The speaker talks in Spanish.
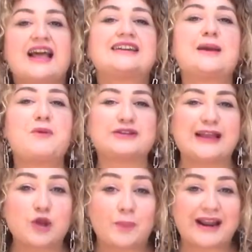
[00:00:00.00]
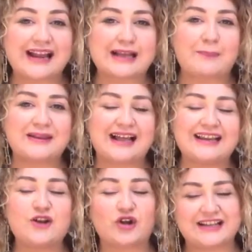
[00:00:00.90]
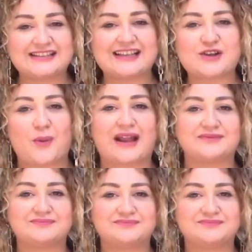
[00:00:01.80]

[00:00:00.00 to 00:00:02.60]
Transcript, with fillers: Reportando para el capitalino Cristi Escobar.